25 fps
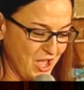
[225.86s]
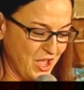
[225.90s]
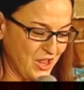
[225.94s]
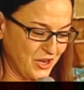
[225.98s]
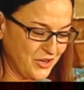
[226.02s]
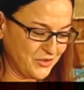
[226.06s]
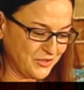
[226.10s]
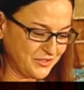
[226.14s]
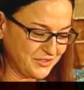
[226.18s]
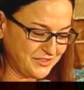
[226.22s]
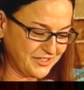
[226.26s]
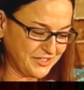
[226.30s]

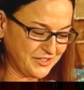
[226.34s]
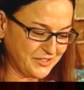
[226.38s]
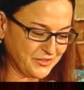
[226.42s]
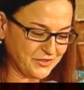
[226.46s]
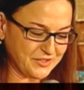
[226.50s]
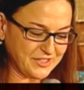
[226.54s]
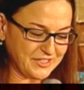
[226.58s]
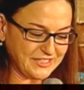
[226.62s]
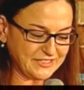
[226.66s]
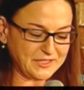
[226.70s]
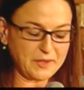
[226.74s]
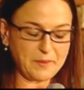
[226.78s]
los
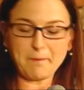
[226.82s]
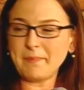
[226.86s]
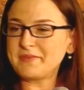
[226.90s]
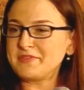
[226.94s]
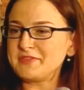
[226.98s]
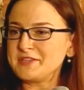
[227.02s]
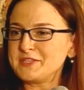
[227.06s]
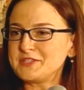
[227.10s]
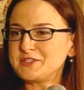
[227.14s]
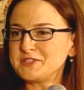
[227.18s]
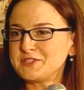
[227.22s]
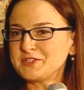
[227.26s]
errores de
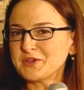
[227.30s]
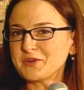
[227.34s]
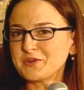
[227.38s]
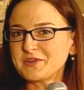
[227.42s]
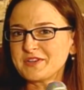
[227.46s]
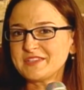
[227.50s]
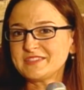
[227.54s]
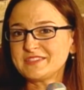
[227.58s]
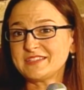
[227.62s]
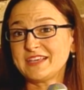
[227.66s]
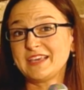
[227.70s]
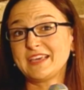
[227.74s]

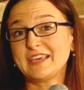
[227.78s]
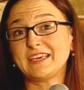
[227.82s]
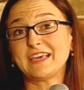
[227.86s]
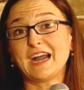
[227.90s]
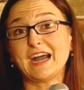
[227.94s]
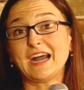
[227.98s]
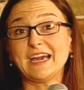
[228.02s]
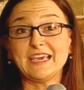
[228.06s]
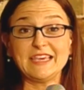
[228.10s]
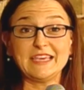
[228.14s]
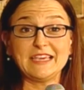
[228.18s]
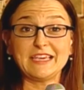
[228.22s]
peticiones eh,
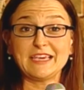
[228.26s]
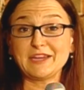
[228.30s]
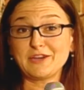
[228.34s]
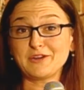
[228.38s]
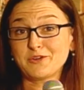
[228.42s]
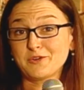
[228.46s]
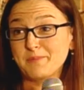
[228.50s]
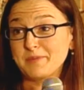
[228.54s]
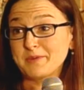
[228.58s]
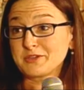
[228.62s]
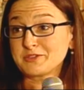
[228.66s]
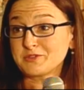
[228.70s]
hay que
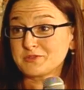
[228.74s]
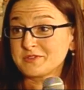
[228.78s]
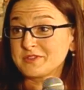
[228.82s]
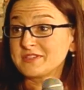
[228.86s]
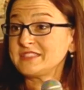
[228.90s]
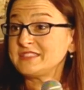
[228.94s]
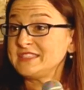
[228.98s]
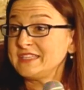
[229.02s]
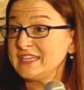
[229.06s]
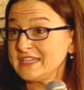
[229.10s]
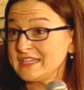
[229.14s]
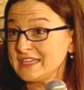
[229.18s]
las
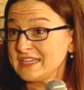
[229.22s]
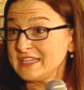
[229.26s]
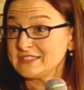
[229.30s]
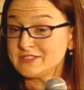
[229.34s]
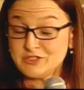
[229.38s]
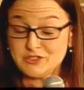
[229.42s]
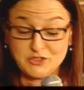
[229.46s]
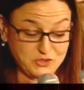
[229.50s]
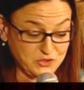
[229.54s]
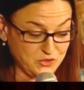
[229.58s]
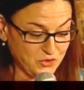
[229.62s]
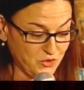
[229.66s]
personas
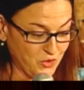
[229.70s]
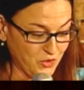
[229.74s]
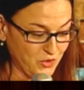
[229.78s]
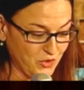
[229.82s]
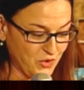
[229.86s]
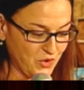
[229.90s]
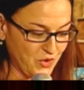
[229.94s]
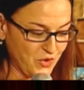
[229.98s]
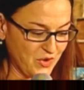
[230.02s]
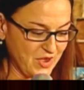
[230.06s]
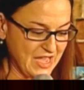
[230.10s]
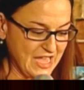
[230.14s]
llenan
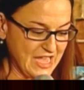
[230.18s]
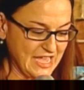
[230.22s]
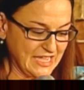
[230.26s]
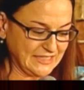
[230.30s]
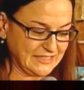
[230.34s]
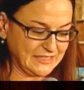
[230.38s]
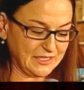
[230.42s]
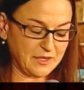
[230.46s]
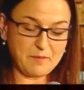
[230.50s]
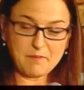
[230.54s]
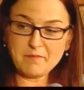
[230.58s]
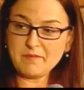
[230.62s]
solo,
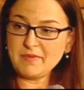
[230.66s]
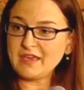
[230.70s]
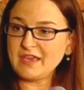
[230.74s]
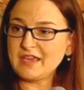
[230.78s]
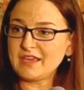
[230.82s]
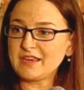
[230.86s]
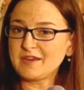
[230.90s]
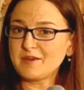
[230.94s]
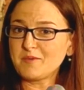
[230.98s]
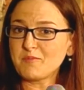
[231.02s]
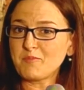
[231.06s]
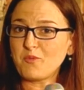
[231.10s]

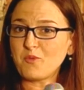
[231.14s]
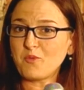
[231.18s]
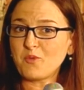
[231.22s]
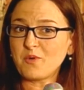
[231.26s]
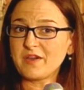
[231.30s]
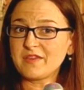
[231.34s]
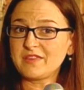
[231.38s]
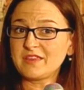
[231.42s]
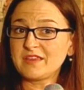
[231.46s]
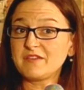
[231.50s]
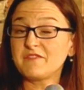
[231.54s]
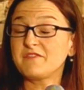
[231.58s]
también
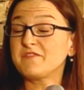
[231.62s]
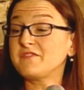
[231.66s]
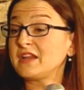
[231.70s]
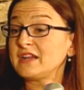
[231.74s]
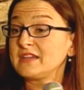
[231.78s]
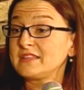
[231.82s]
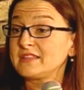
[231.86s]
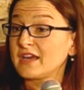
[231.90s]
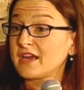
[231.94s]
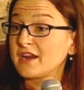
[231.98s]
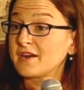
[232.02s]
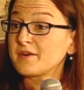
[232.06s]
pueden
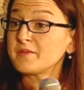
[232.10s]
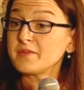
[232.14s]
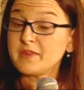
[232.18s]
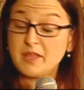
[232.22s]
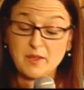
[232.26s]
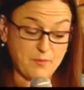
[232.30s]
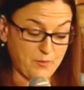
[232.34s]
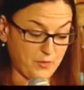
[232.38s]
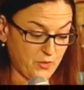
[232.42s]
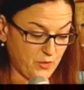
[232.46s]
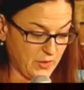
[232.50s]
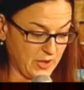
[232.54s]
faltar de
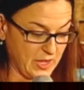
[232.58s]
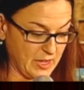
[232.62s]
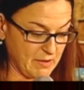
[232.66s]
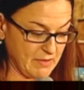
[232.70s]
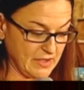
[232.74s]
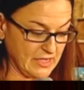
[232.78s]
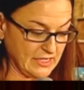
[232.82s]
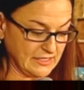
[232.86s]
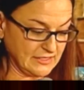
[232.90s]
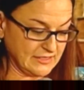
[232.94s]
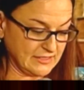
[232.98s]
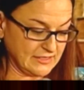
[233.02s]

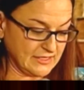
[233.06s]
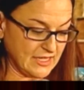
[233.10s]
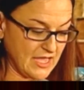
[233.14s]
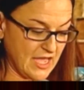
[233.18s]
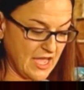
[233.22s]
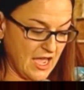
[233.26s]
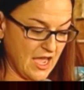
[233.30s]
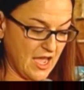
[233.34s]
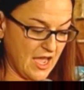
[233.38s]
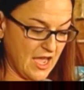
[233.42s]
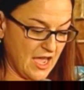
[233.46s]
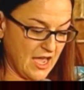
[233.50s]
pruebas,
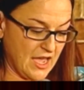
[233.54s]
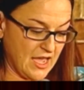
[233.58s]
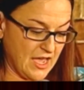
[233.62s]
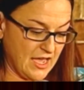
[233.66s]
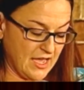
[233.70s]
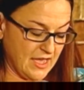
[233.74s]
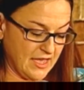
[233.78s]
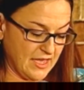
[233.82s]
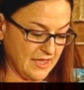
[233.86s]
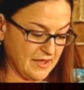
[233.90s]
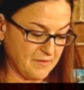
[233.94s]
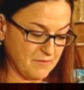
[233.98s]

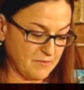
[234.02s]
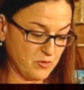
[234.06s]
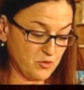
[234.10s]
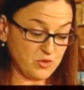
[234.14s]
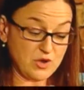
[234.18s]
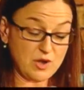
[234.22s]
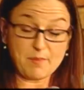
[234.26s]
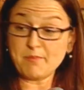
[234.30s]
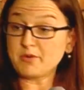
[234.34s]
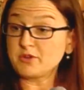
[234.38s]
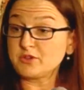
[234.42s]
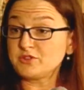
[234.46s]

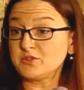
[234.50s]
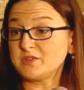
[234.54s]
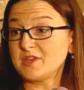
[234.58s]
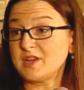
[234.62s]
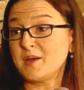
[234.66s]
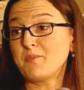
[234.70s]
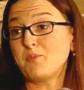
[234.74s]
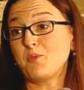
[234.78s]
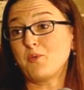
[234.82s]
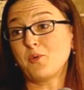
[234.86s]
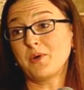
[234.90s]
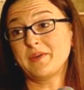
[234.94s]
una
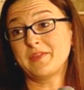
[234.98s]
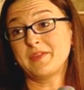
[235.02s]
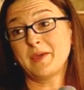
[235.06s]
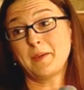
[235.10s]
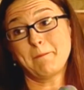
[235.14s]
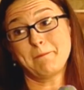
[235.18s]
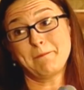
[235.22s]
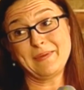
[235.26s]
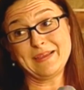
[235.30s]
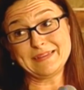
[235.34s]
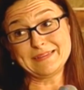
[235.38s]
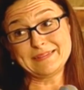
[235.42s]
persona puede
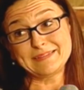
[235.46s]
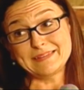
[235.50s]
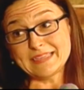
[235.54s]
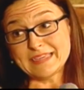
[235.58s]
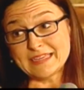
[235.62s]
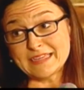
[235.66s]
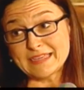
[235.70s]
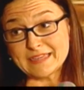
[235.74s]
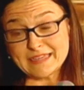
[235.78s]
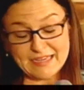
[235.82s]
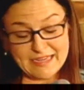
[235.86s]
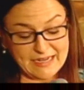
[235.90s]

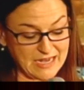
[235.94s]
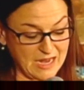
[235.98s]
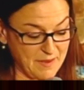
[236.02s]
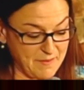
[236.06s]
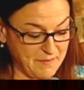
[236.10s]
mentir en la